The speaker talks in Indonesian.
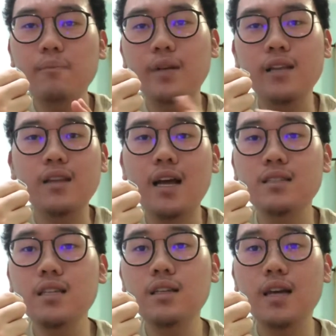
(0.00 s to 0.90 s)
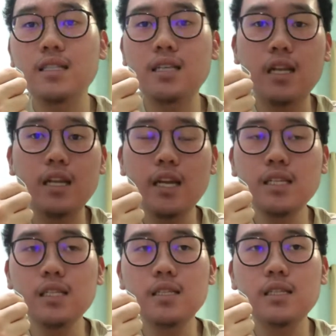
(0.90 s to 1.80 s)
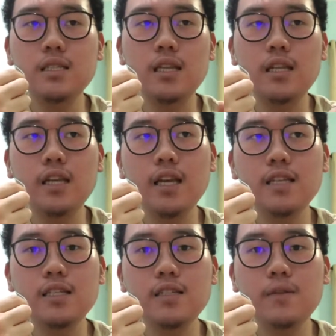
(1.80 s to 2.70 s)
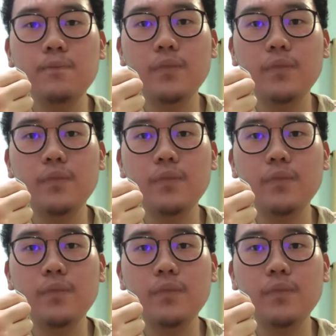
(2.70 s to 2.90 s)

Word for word: berinteraksi dengan jenis-jenis